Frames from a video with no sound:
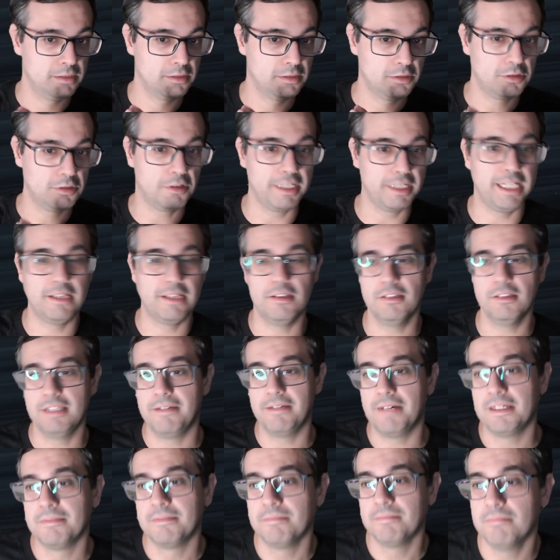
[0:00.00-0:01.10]
corriendo te
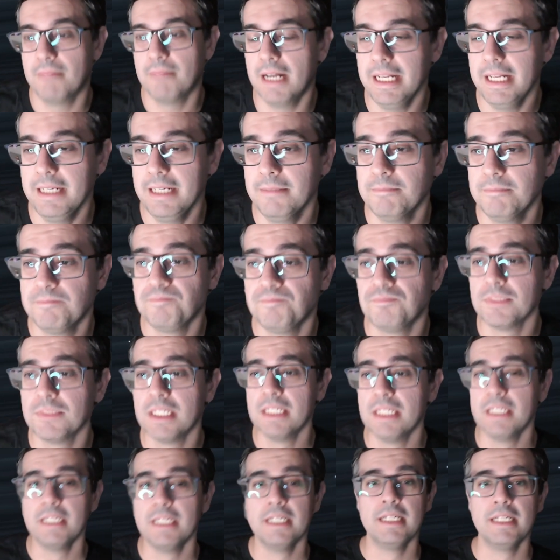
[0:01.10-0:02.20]
va, ¿vale?
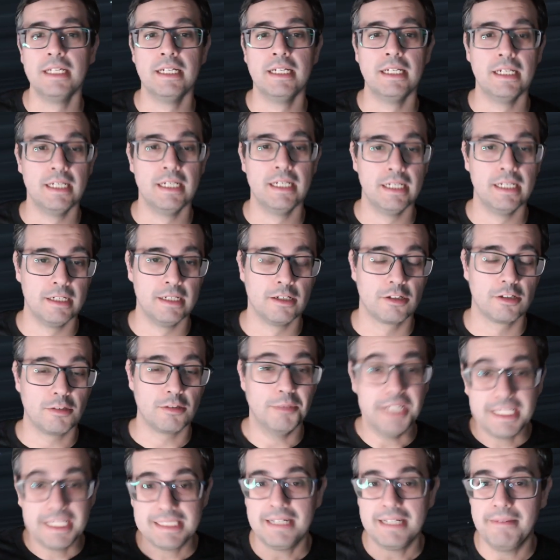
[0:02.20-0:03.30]
Como
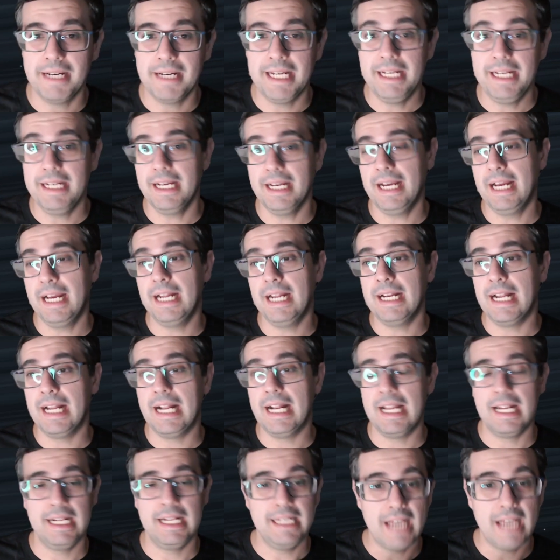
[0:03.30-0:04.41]
ya sabéis, en el
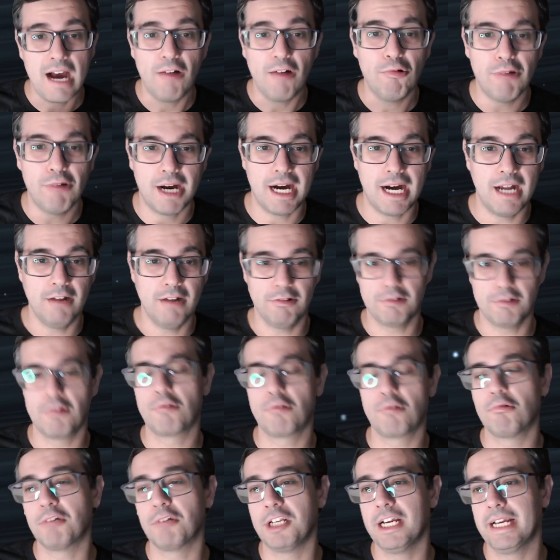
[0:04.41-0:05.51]
Uja lo que
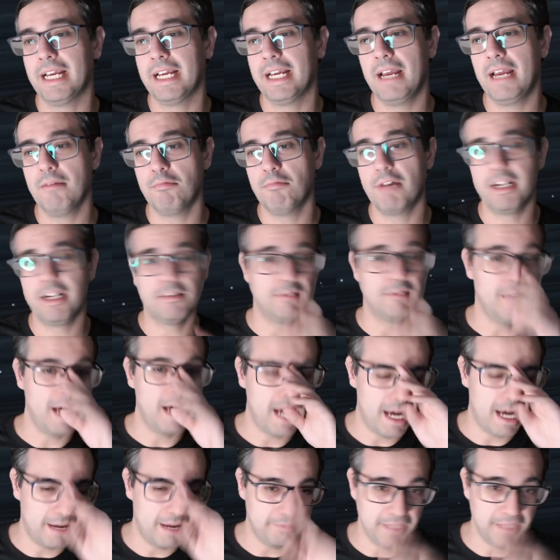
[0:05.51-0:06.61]
ocurrió es que, bueno,
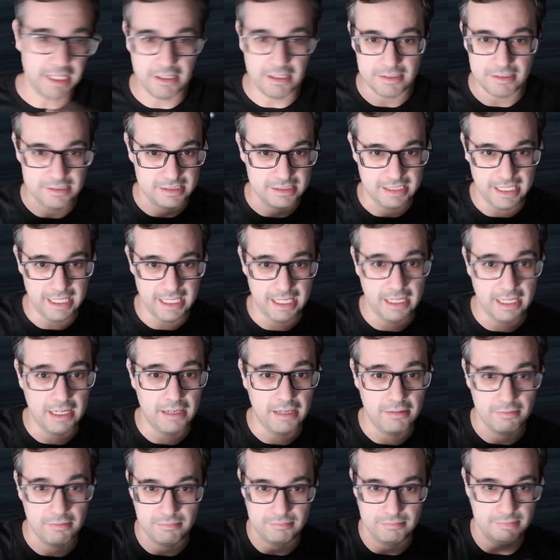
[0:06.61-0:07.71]

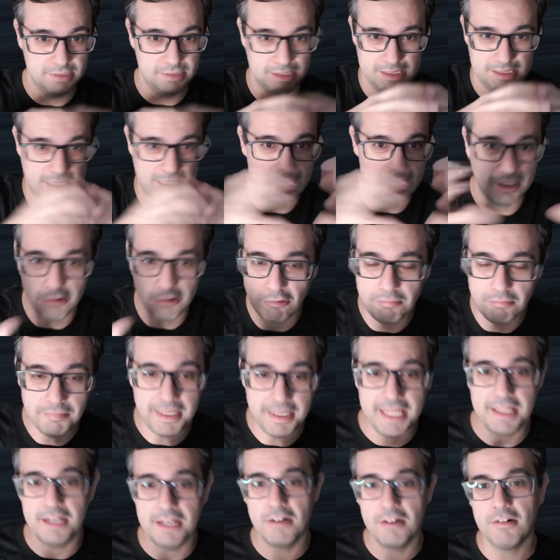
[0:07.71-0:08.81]
se salió un
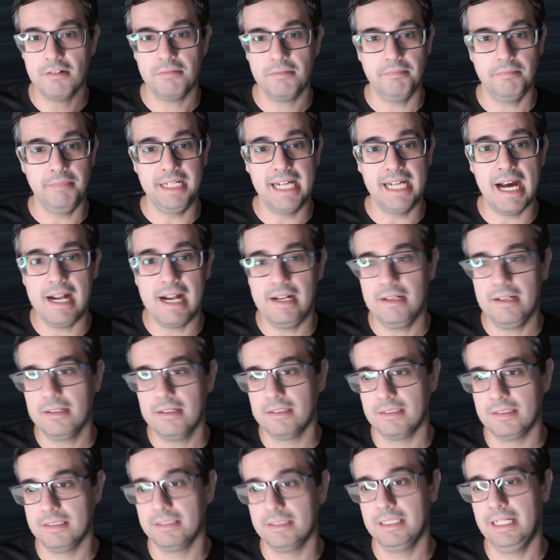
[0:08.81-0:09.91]
vídeo viral
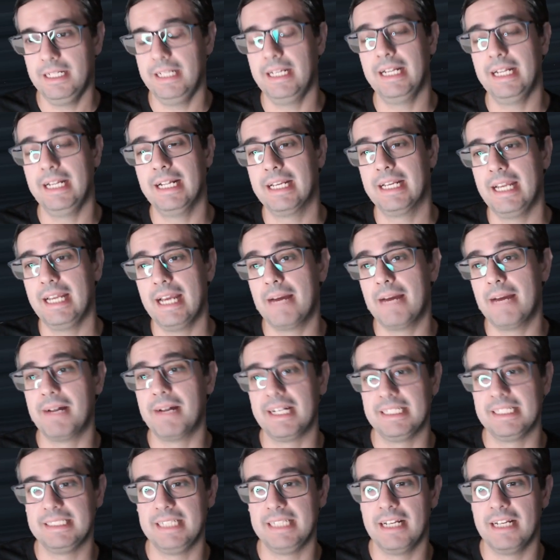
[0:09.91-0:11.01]
en el que
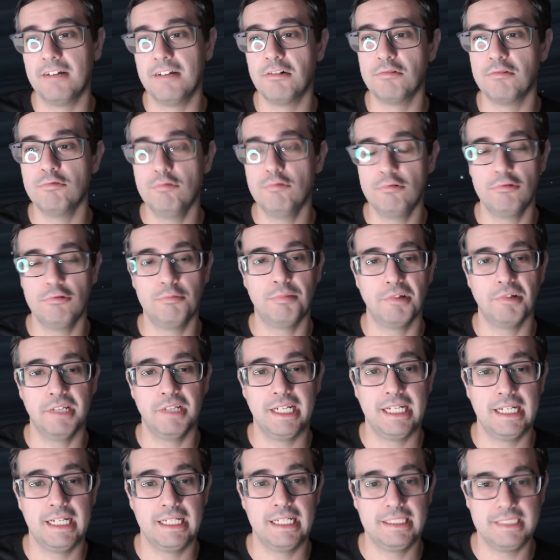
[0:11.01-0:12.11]
aparecieron un grupo
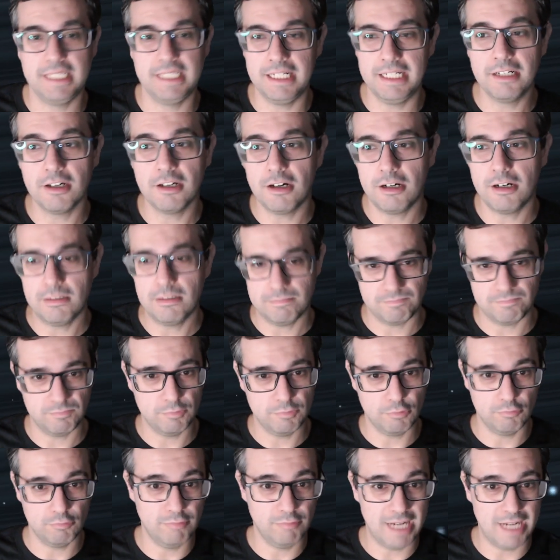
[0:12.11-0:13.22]
de chicos,
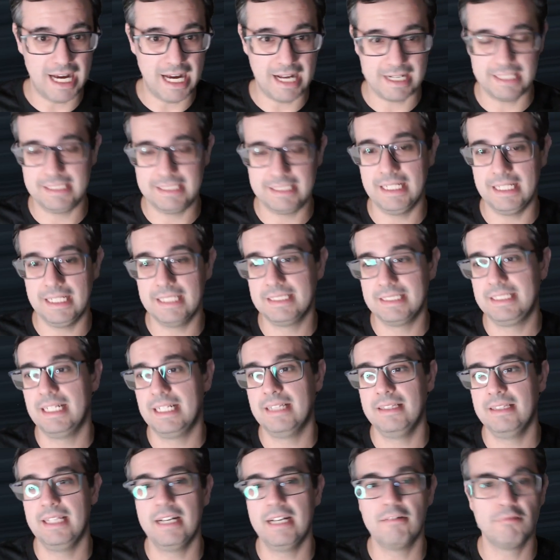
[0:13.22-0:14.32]
una residencia
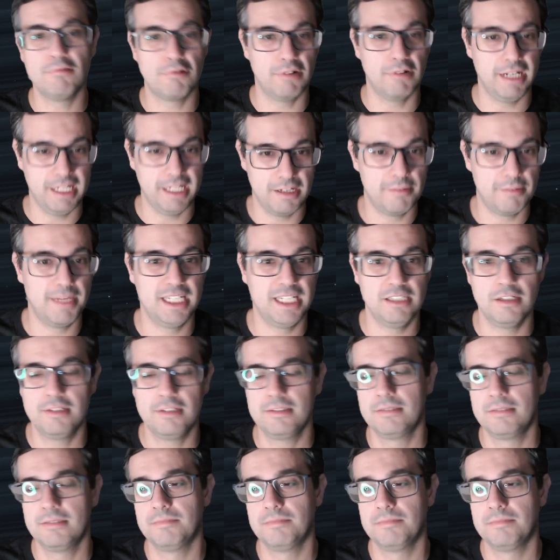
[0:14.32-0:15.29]
entera, un colegio mayor